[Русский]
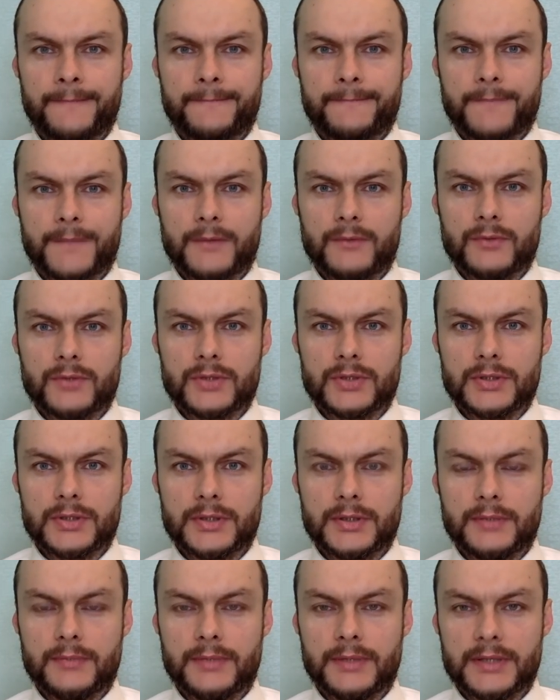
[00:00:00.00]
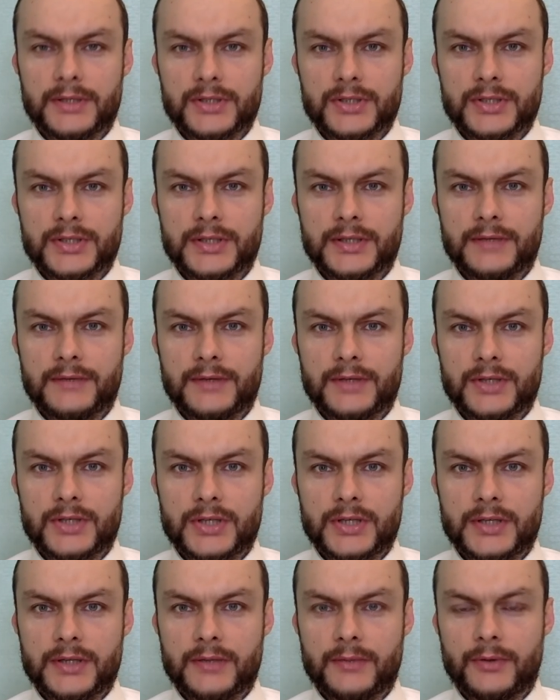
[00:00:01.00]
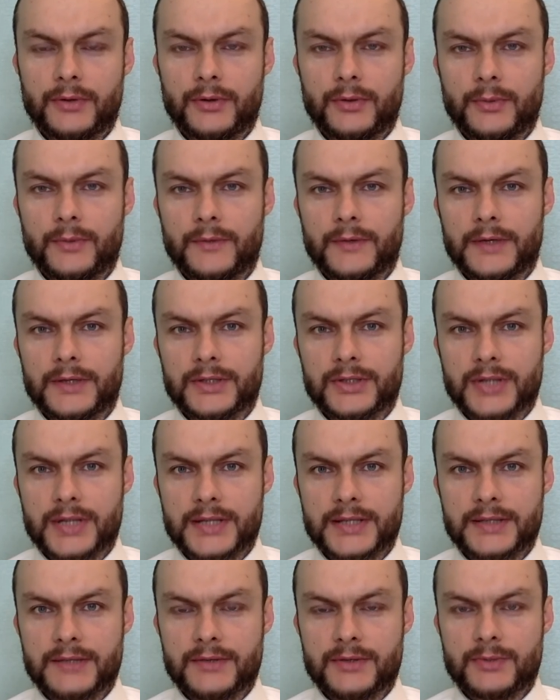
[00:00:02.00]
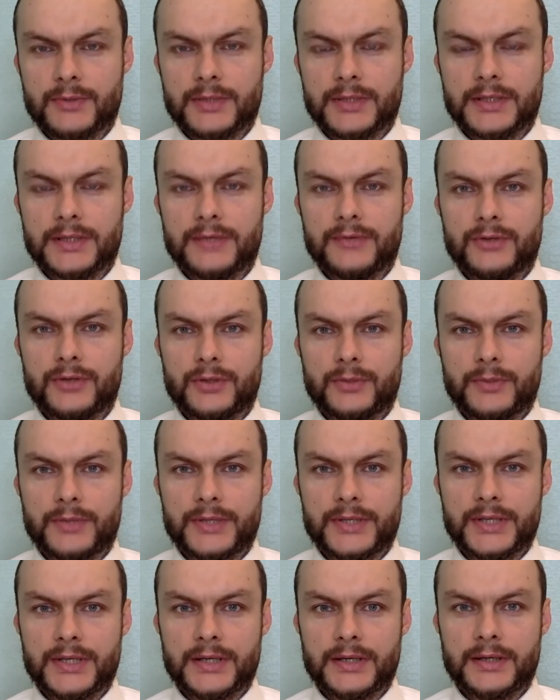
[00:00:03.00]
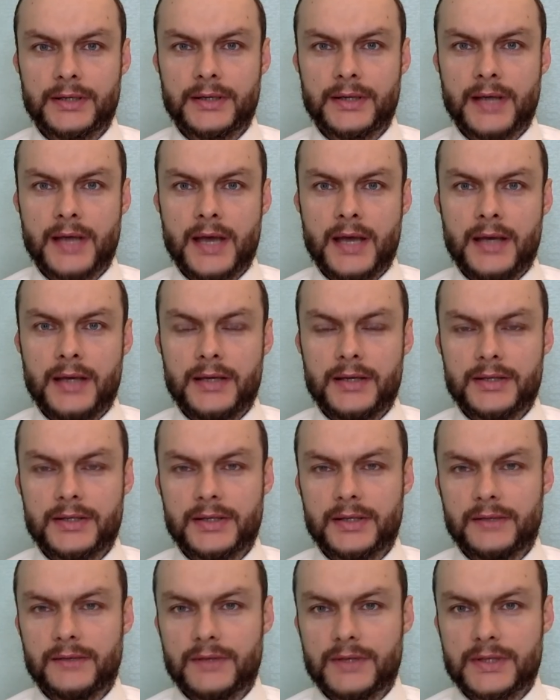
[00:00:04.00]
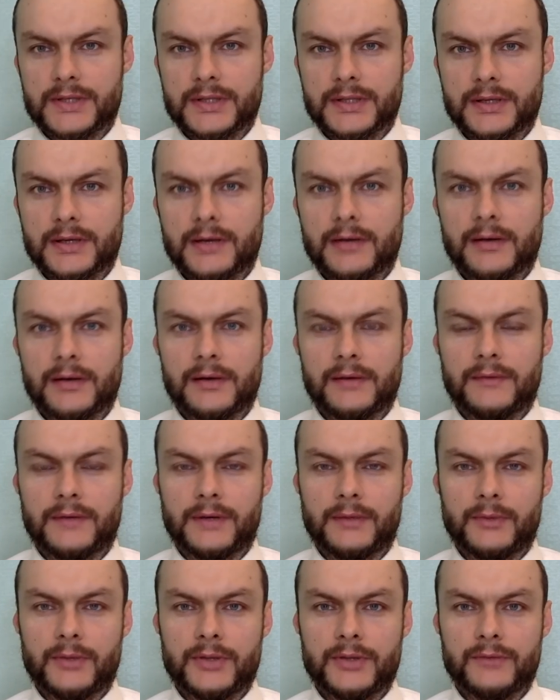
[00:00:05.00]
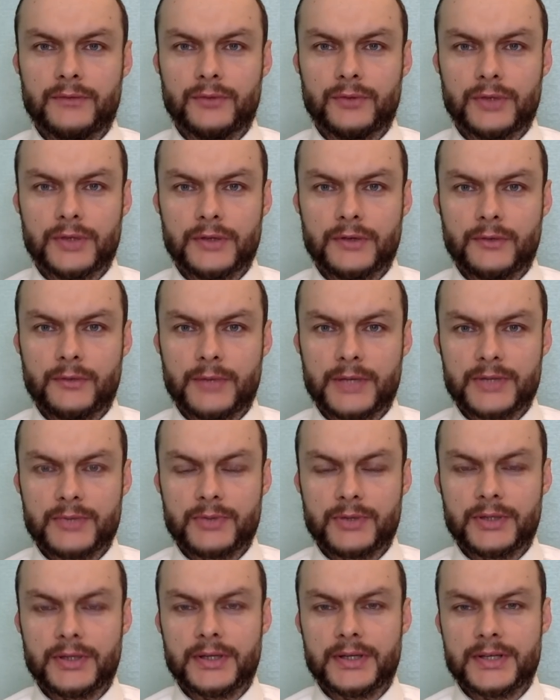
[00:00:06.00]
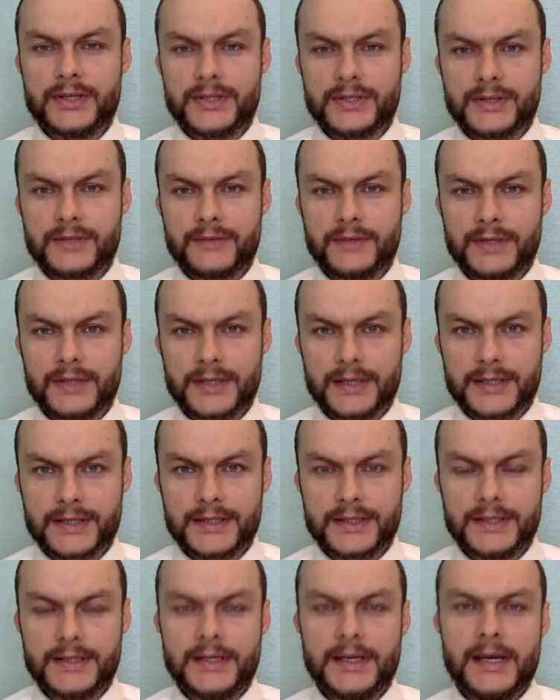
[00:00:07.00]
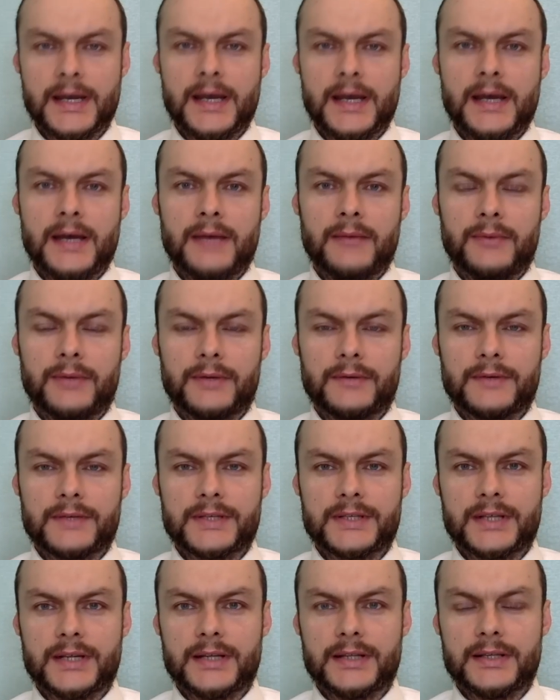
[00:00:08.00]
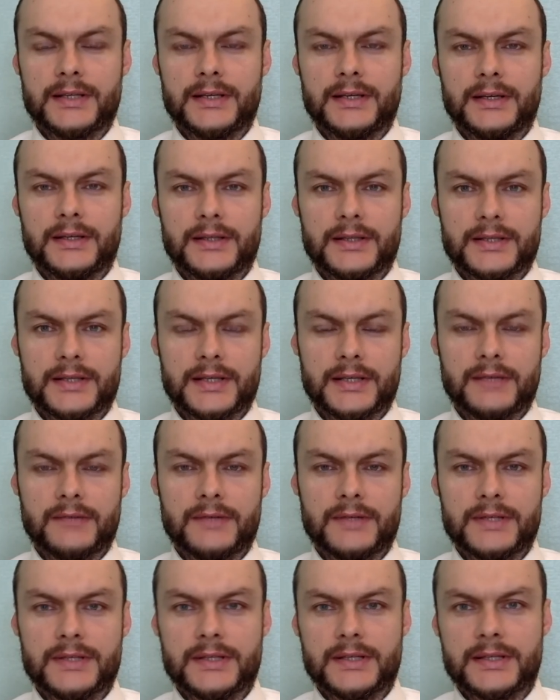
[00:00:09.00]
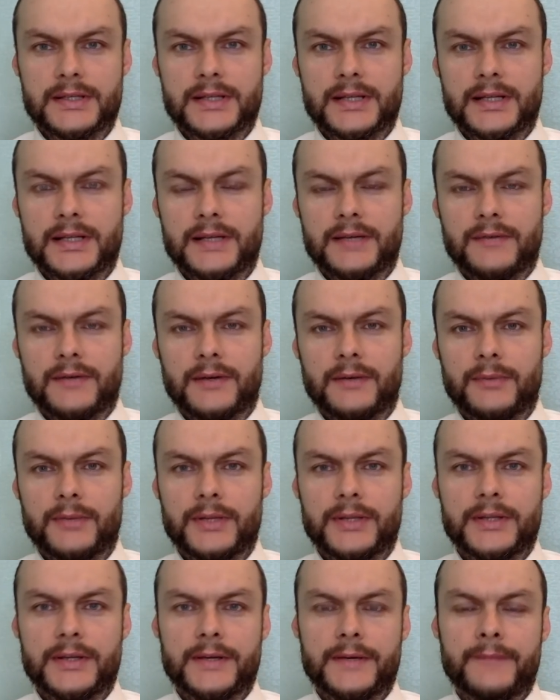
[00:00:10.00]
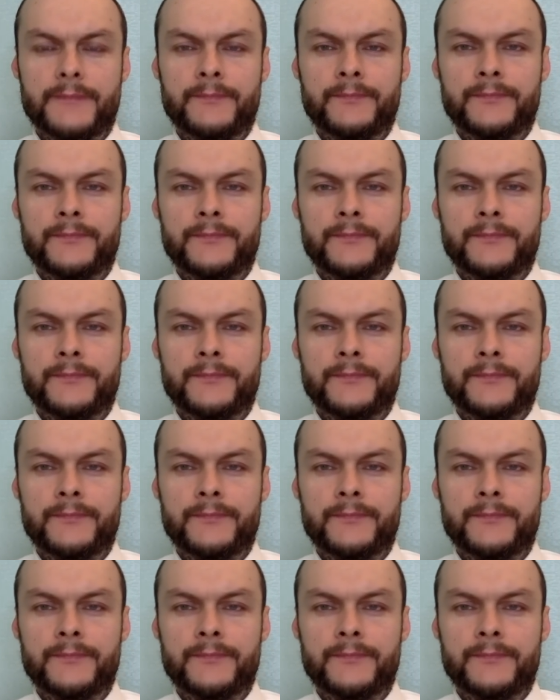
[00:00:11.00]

уже положительного решения о приеме в гражданство с последующей присягой и, соответственно, оформлением внутреннего паспорта Российской Федерации. Первая стадия – это, соответственно, стадия оформления